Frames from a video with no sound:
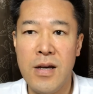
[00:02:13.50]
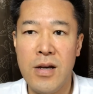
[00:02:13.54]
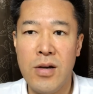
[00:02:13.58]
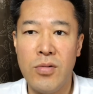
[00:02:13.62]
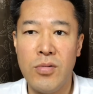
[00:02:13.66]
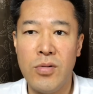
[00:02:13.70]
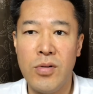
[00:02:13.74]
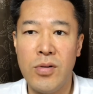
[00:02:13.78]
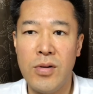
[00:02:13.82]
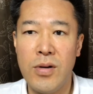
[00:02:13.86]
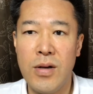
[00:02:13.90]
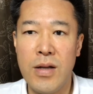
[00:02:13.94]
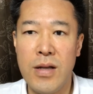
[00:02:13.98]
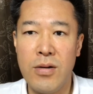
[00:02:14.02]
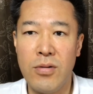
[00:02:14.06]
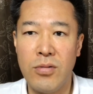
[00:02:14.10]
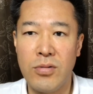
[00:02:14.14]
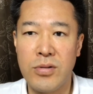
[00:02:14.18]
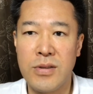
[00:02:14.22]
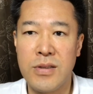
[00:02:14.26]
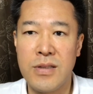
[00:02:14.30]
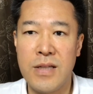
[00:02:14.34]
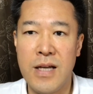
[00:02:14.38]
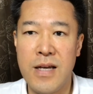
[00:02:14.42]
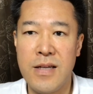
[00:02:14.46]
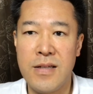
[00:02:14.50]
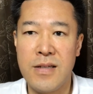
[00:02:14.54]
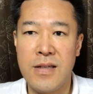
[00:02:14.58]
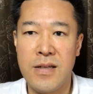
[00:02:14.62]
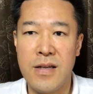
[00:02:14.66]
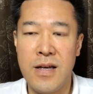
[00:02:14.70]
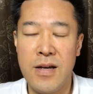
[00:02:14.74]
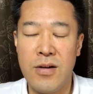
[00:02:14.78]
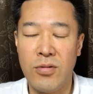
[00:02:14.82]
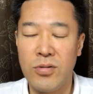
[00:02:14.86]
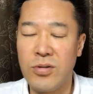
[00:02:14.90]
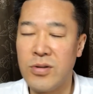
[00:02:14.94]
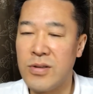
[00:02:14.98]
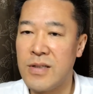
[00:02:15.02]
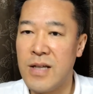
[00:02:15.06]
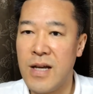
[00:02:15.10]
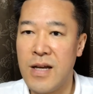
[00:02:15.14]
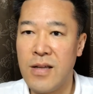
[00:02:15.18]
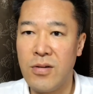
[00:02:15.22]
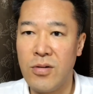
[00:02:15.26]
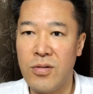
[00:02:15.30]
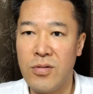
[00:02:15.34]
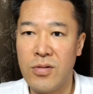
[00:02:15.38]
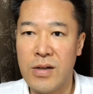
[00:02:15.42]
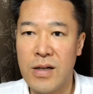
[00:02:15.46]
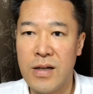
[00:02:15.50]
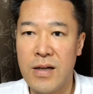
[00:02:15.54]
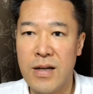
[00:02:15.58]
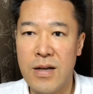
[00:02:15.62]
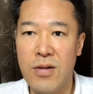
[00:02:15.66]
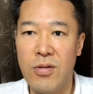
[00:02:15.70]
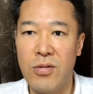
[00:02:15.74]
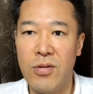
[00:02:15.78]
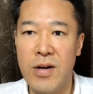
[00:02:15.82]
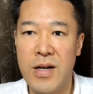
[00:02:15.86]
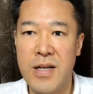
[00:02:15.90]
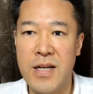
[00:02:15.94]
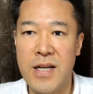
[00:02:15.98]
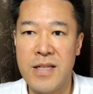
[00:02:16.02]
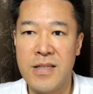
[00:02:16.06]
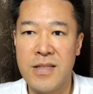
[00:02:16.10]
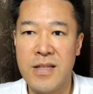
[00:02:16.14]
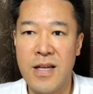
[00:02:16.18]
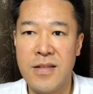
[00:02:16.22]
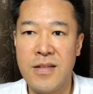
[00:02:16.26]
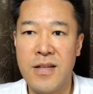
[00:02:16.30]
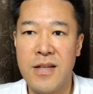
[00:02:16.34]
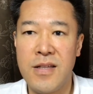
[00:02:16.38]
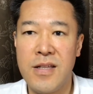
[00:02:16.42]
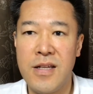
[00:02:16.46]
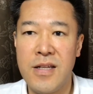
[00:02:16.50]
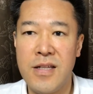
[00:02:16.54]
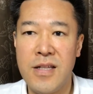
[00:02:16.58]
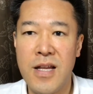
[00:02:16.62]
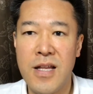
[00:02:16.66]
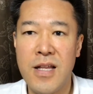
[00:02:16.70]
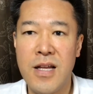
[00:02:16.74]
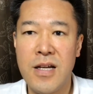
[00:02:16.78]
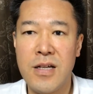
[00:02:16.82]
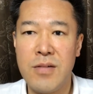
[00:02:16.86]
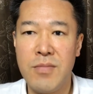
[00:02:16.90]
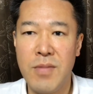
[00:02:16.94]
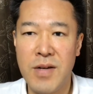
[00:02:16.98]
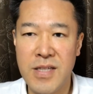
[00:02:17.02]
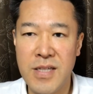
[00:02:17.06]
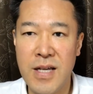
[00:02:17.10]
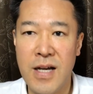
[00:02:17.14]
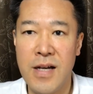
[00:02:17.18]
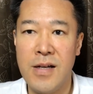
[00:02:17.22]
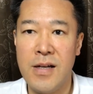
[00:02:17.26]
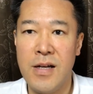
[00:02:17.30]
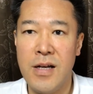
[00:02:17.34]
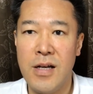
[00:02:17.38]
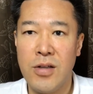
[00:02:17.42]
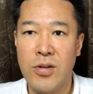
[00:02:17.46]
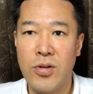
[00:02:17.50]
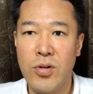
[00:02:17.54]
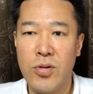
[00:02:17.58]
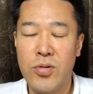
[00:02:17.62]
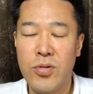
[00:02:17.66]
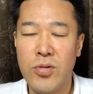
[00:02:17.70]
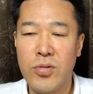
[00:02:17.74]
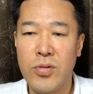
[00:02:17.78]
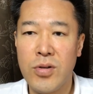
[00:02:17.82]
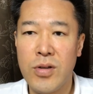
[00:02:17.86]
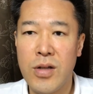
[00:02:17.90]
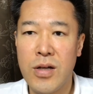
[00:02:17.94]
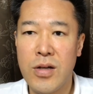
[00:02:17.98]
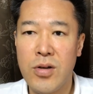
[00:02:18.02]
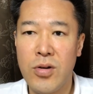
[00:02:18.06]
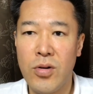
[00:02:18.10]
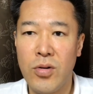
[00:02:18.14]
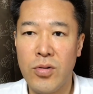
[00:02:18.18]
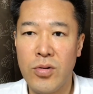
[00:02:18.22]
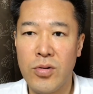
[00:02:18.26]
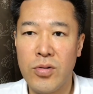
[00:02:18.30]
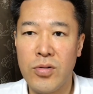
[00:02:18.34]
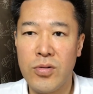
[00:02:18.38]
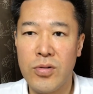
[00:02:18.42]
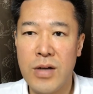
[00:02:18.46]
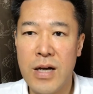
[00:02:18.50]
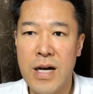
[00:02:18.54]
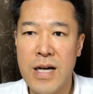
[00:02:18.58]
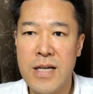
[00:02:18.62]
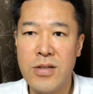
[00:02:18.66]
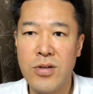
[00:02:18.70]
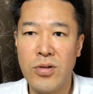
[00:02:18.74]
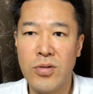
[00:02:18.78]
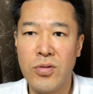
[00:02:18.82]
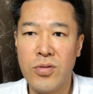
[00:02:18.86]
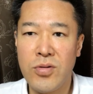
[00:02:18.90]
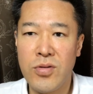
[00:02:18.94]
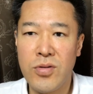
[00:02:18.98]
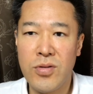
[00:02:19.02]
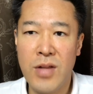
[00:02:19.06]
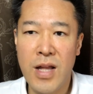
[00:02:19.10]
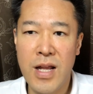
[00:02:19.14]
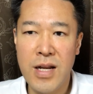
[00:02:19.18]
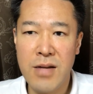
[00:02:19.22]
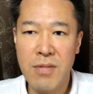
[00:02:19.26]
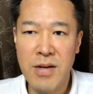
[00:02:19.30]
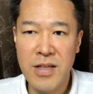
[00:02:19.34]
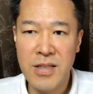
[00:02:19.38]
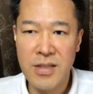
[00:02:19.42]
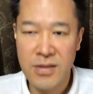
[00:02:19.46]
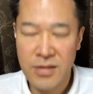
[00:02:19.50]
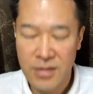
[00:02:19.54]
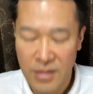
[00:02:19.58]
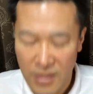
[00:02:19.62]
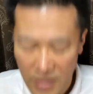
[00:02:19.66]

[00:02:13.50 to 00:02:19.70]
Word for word: を、えー、お伝えお伝えというか、えお話しさせていただきました。ということで今日の動画は以上となります。